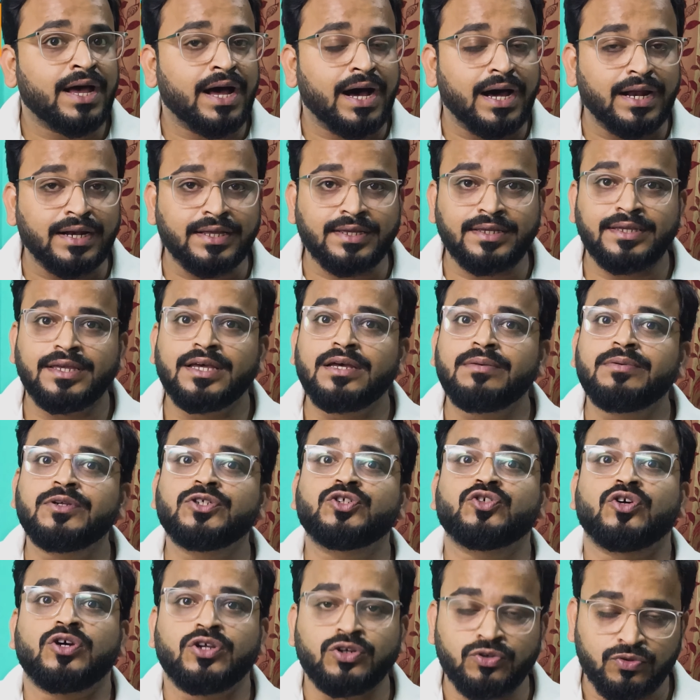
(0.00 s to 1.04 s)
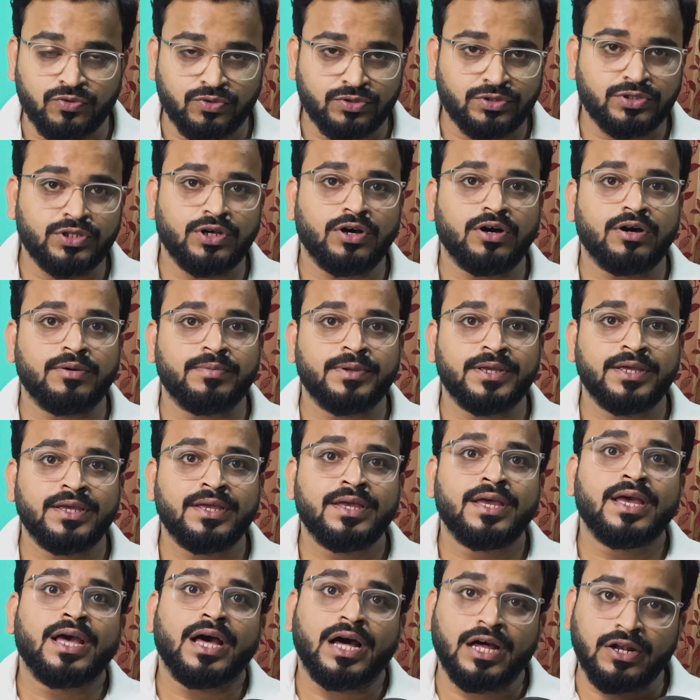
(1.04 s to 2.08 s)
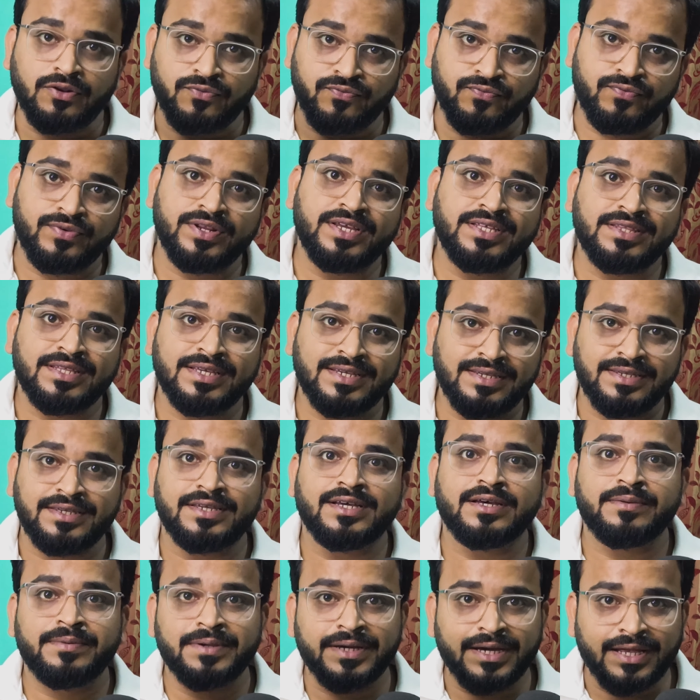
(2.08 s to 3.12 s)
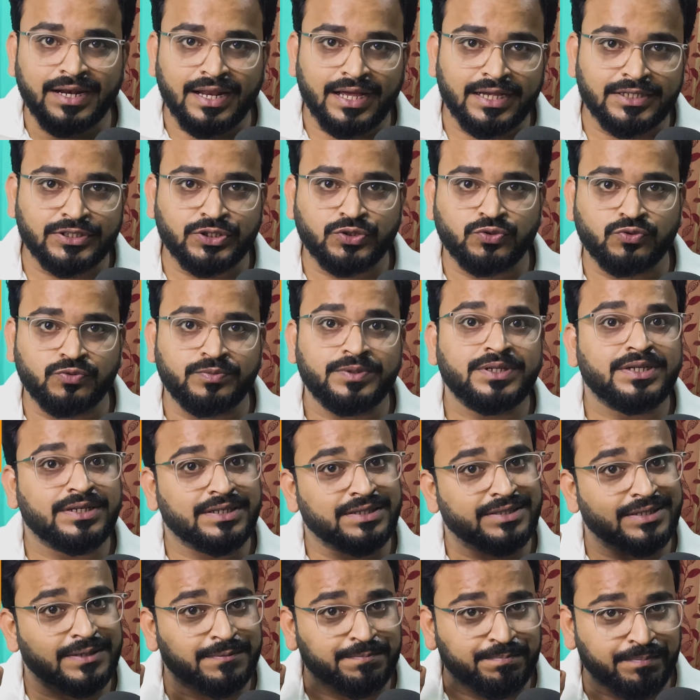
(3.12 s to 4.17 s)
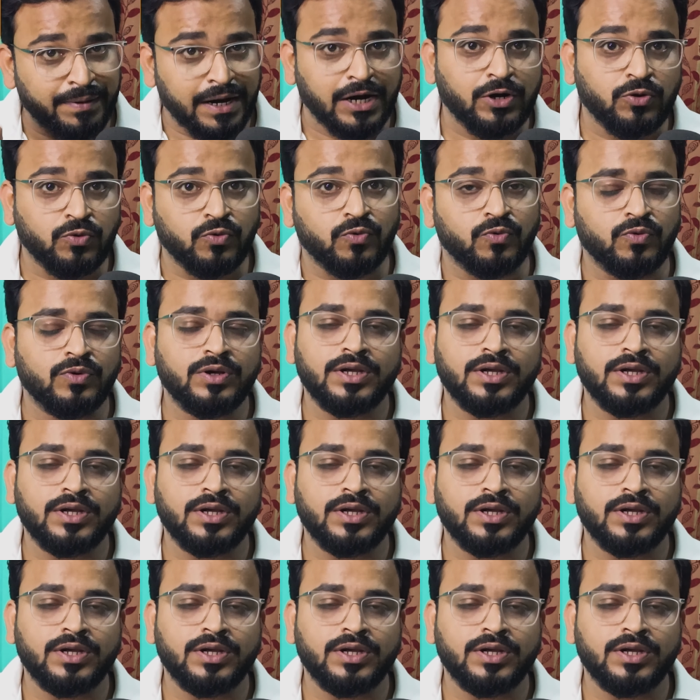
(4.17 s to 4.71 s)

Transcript: আর কীভাবে জয়েন করতে হবে আর ফ্রিতে কীভাবে ক্লাস তুমি নিতে পারো